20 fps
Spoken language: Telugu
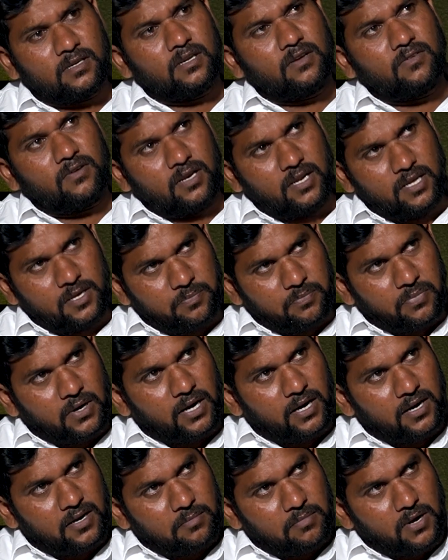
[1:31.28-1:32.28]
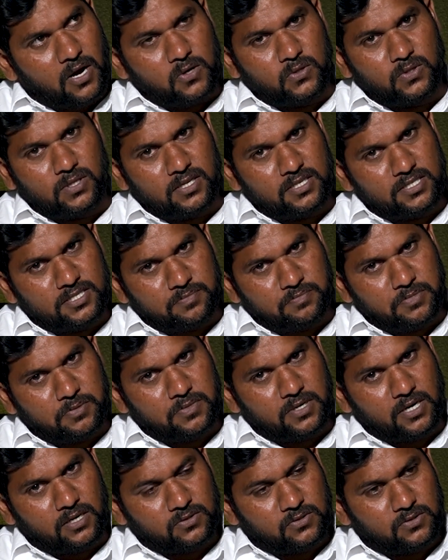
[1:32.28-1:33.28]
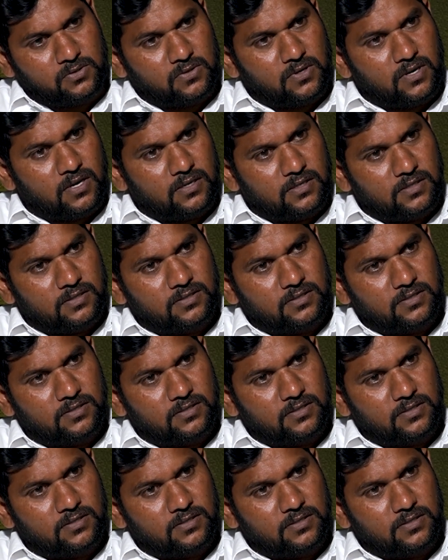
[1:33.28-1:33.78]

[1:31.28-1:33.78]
ఇవాళ ఈ పాలన బాగుందని చెప్పి మీరు అనుకుంటున్నారా